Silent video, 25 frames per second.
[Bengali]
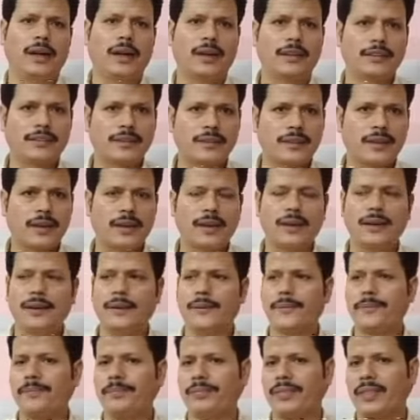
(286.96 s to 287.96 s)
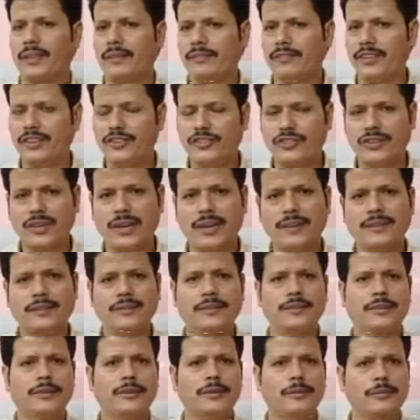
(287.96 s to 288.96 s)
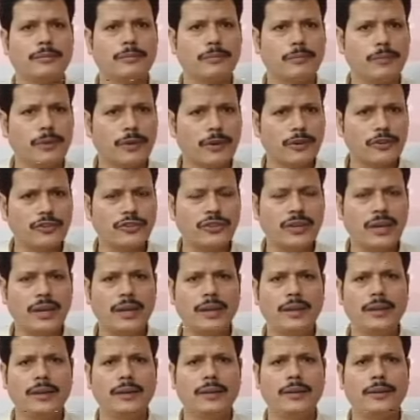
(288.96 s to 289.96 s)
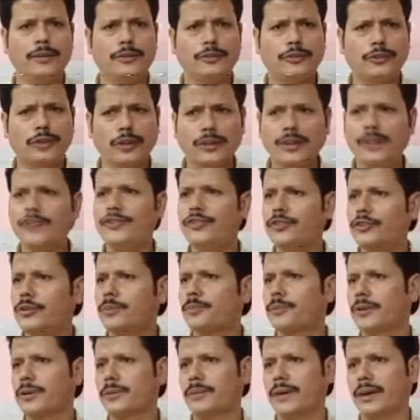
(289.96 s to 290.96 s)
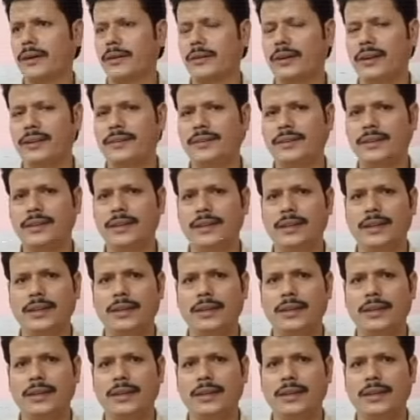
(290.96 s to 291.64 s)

আস্থা বিশ্বাস ভরসা যথেষ্ট পরিমাণ রয়েছে